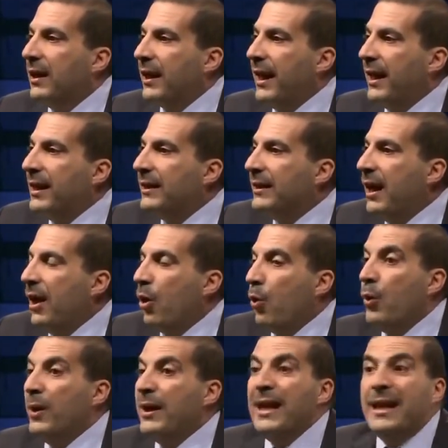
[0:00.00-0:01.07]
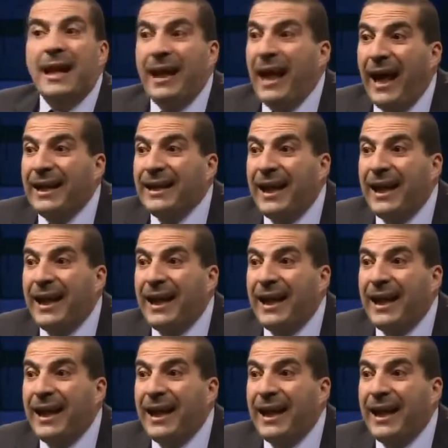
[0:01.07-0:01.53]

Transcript: كندا وننقل حال